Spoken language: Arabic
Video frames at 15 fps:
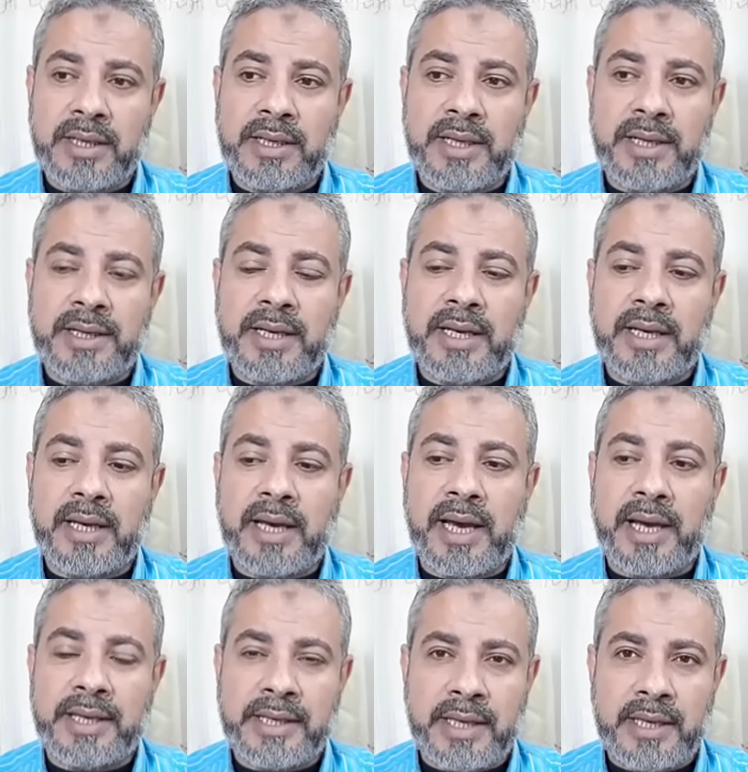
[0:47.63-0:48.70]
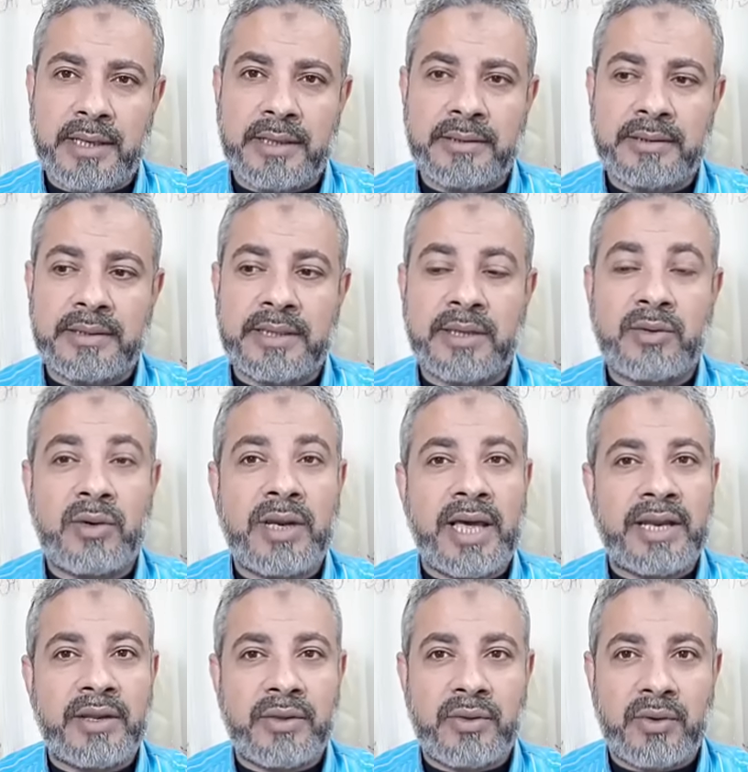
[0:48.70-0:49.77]
لأنها أحيانا تدل
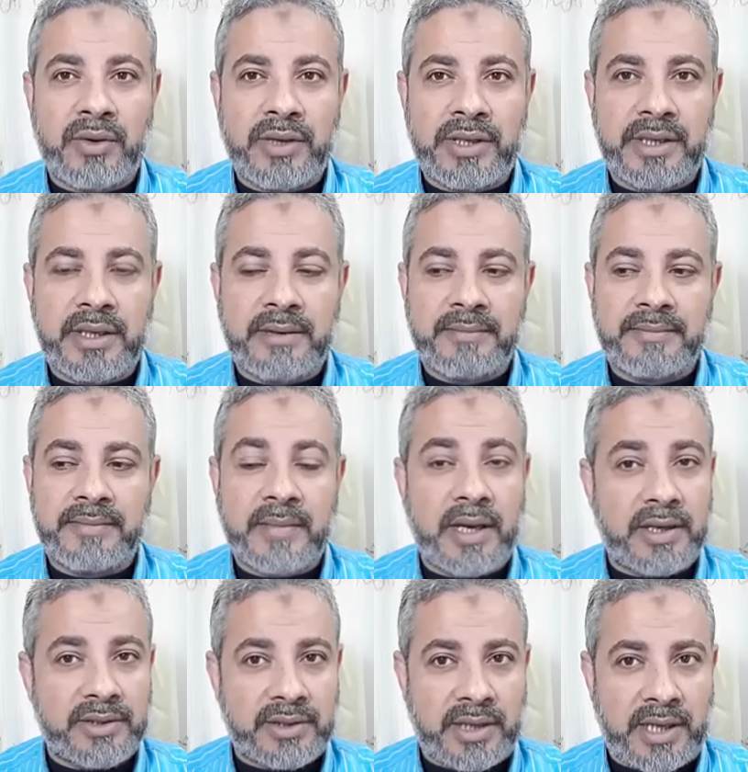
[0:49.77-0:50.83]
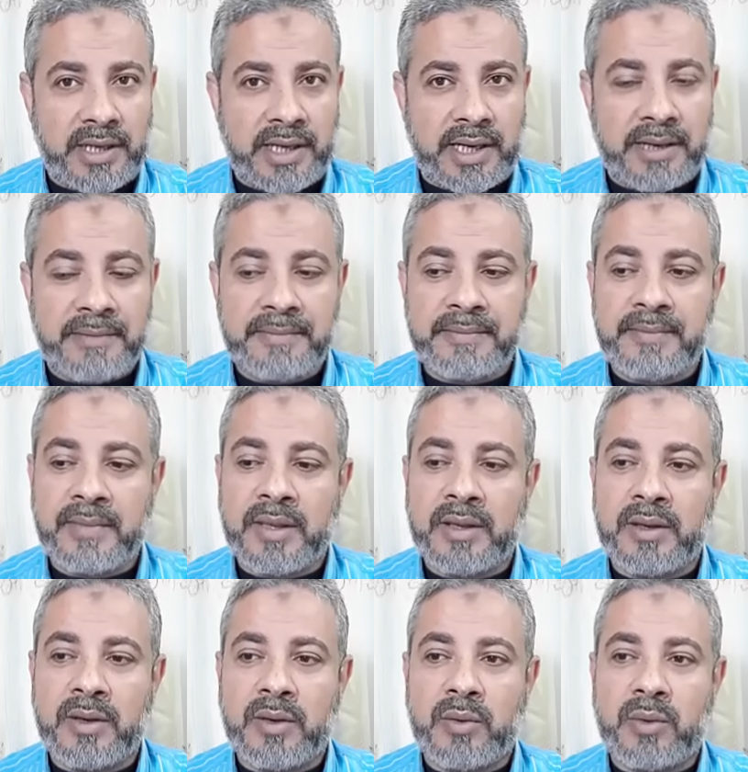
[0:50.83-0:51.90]
على الذرية الصالحة
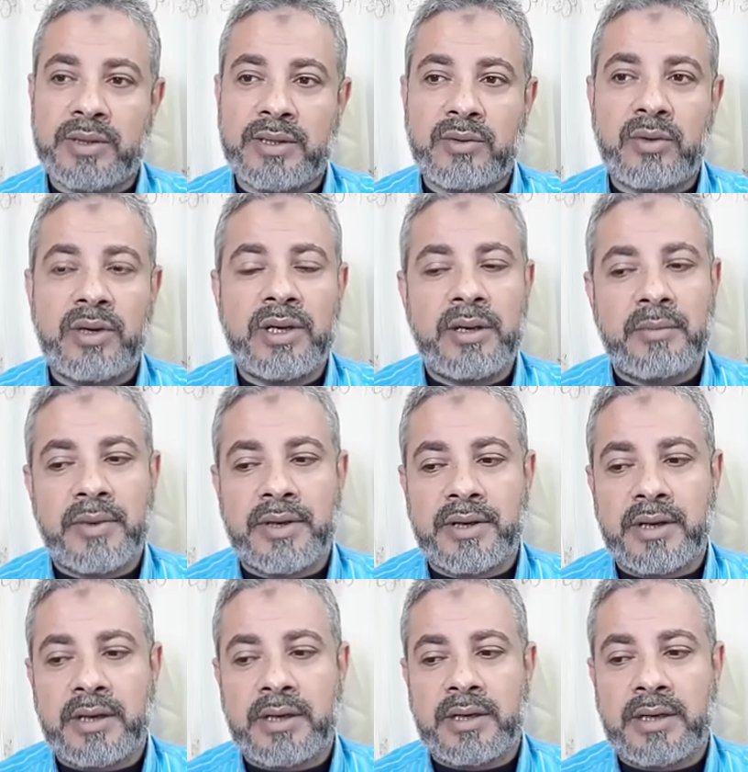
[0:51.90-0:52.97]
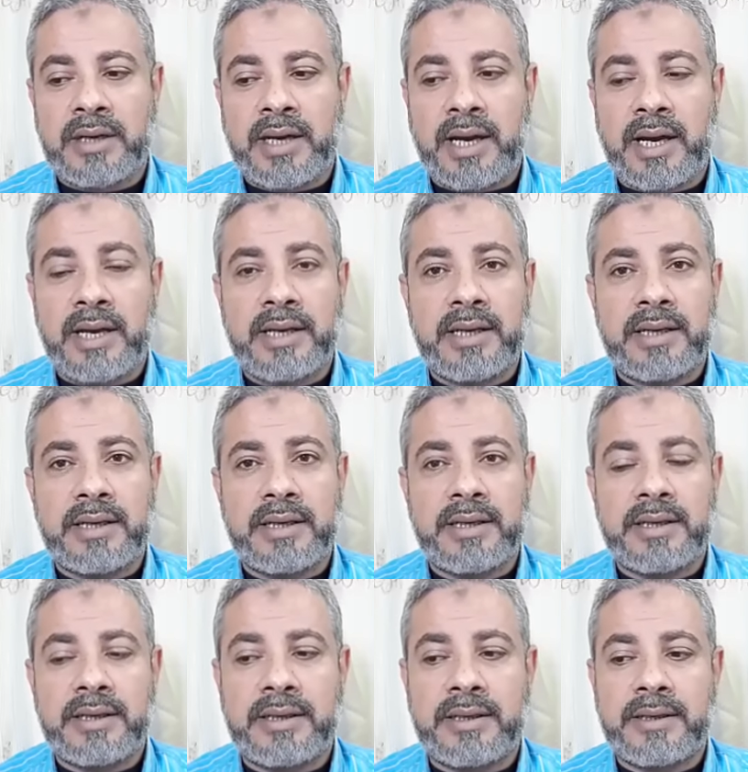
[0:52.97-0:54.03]
وتدل للمرأة على
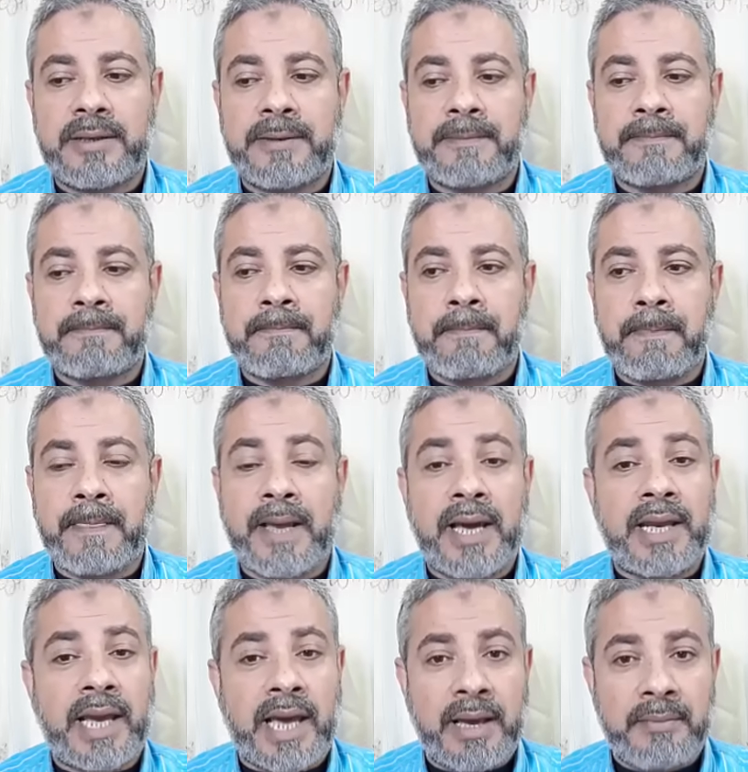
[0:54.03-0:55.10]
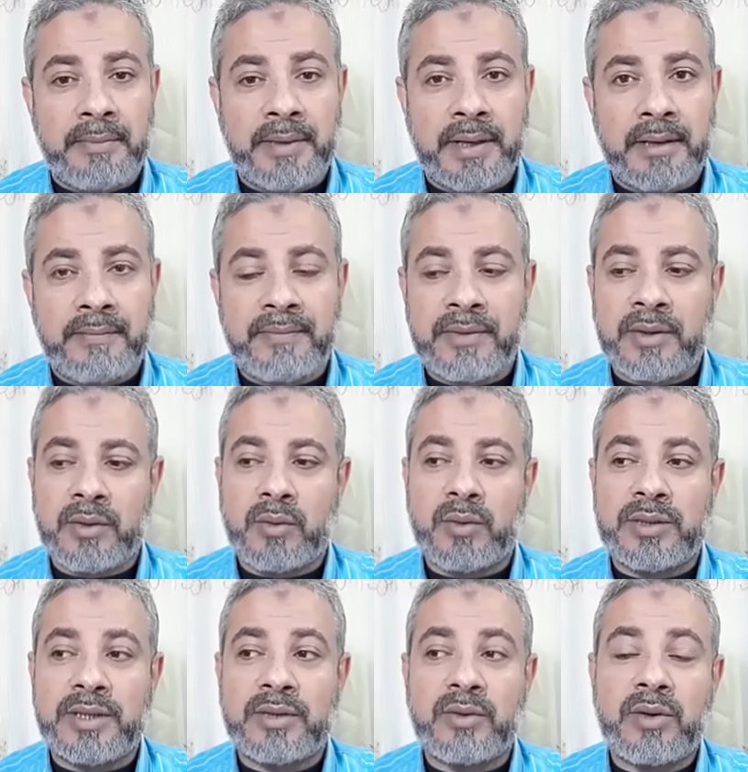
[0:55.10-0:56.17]
آه، الحمل
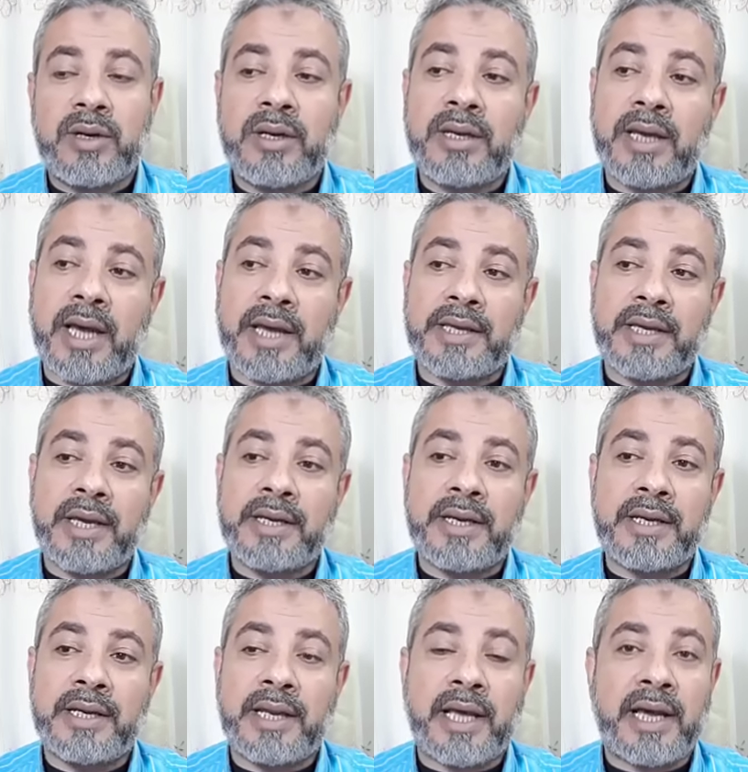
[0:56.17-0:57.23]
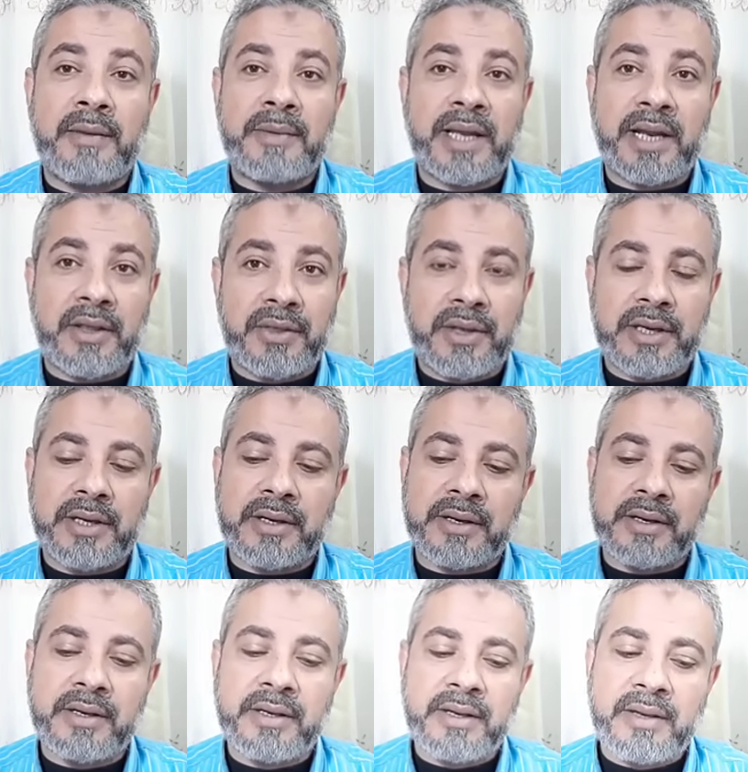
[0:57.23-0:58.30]
وتدل أحيانا للحامل على الذكر
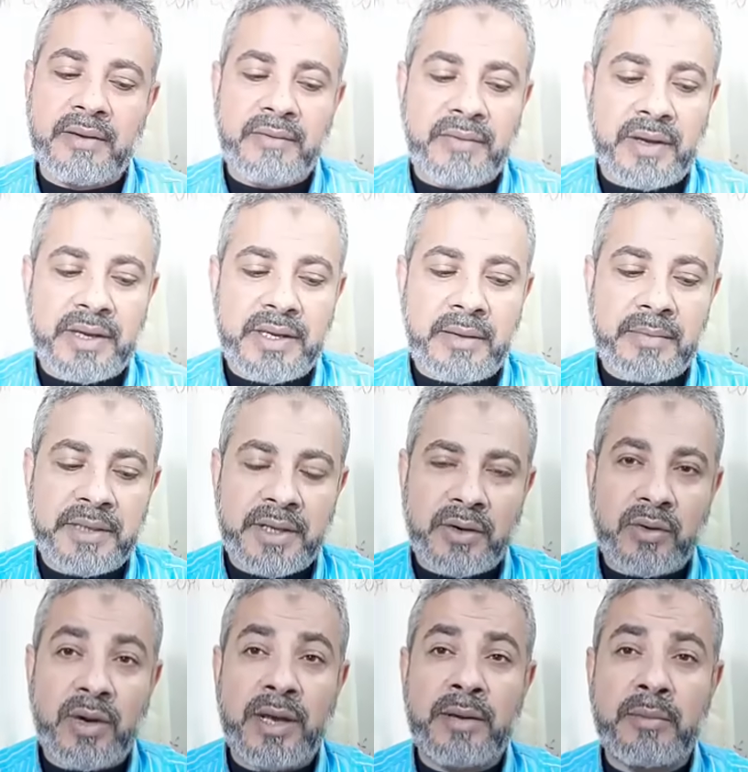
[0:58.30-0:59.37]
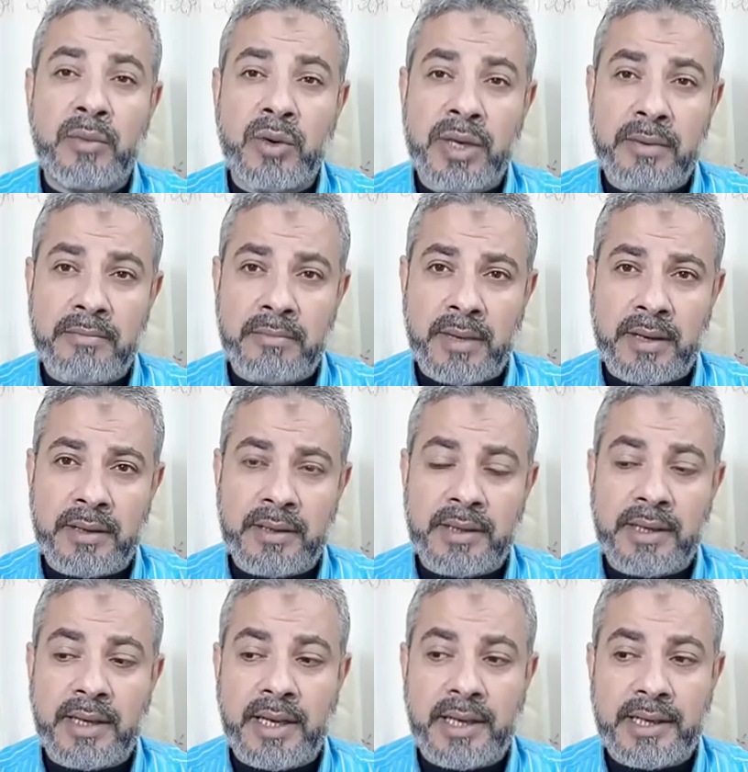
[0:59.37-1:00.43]
فهي من الرؤى المهمة
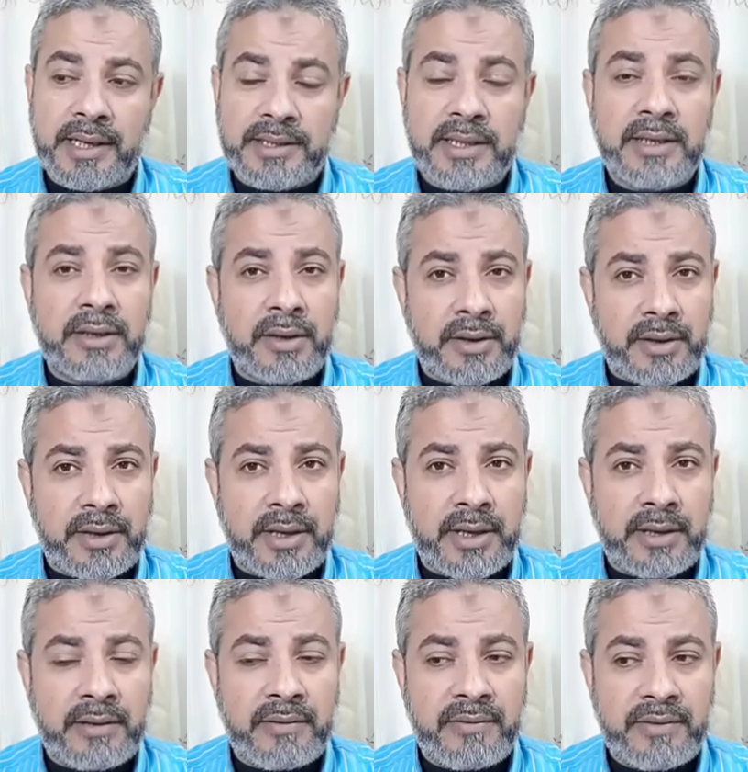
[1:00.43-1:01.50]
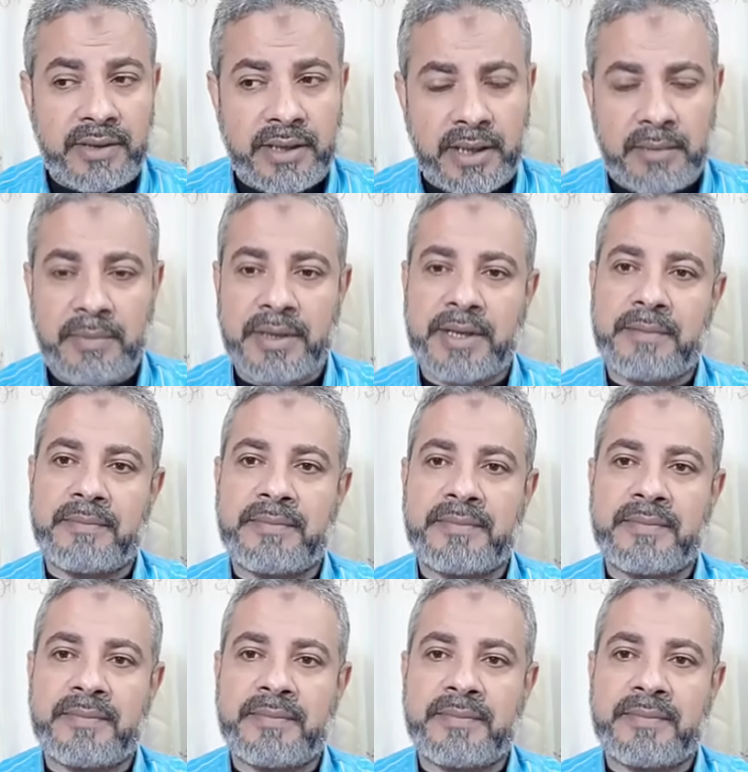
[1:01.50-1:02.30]
التي نراها في المنام